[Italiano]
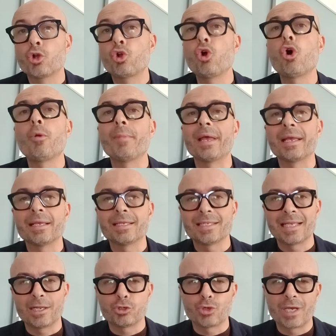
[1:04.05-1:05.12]
Come
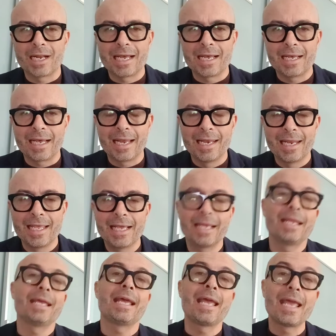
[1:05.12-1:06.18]
se la giocherà
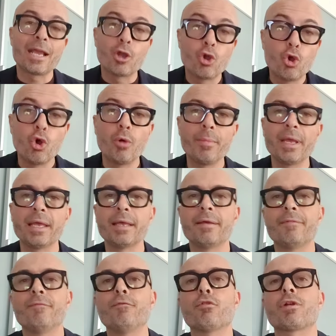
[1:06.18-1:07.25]
Allegri e come
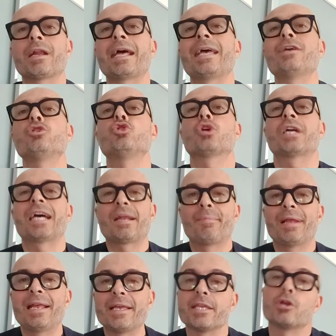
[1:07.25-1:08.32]
vorrei
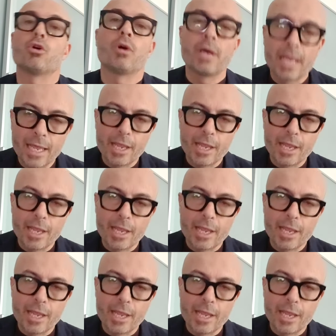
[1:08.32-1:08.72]
giocarmela io